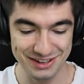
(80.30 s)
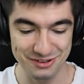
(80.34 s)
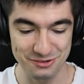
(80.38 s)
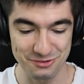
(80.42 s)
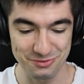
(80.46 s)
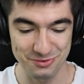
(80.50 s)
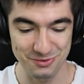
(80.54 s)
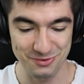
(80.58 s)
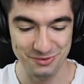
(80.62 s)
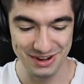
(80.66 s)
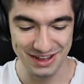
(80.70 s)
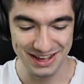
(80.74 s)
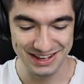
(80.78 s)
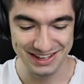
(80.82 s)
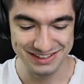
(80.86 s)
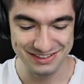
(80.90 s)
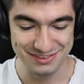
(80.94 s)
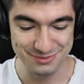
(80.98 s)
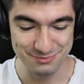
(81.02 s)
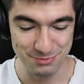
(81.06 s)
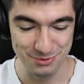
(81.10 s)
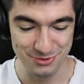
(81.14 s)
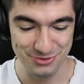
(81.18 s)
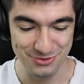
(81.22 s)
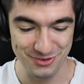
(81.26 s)
Ejku, w ogóle jaki
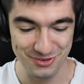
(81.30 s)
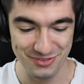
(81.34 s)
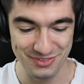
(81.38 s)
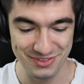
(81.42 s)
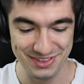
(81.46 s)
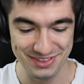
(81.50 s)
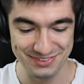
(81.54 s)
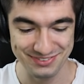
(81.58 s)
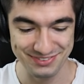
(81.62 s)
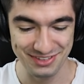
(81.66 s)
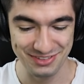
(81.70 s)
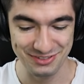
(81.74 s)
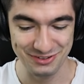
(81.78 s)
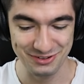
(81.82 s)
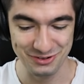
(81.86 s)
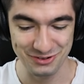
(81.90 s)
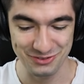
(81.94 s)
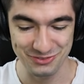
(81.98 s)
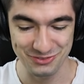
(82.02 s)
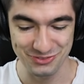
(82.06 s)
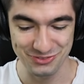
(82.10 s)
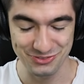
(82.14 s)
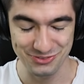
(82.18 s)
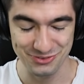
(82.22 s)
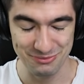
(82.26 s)
spocony jest ten
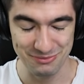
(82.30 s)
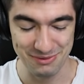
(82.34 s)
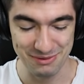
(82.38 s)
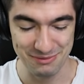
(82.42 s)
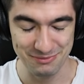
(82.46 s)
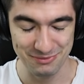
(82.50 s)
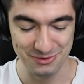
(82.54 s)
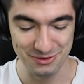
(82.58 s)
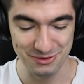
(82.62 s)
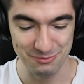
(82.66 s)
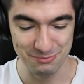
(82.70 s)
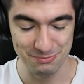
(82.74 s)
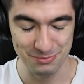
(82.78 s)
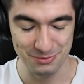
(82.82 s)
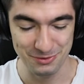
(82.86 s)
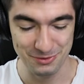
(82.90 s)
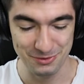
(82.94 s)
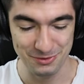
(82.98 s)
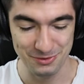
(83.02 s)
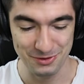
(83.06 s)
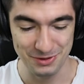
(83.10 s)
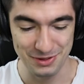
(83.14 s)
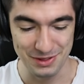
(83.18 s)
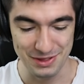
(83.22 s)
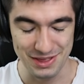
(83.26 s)
kod, co mam go
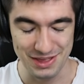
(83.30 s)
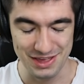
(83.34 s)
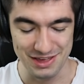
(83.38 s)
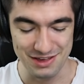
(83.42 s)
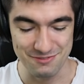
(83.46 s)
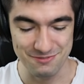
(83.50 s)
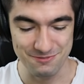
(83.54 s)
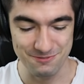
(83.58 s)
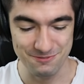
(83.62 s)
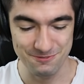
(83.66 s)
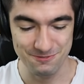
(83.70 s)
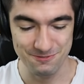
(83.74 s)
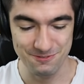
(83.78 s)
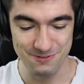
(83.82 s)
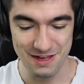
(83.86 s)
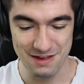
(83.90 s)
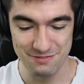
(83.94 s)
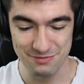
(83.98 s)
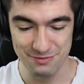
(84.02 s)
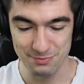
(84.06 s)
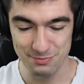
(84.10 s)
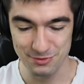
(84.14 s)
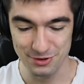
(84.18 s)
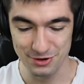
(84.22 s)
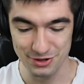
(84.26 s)
po w
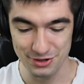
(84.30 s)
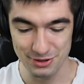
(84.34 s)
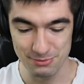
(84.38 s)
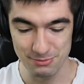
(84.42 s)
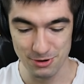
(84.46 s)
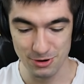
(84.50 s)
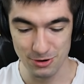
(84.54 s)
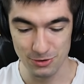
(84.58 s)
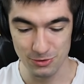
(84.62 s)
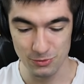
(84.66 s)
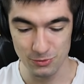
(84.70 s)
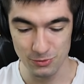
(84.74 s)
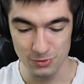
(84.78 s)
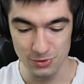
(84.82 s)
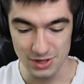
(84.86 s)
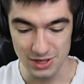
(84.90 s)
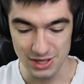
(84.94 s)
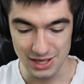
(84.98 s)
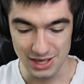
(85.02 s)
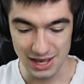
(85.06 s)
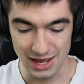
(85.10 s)
lewym dolnym rogu.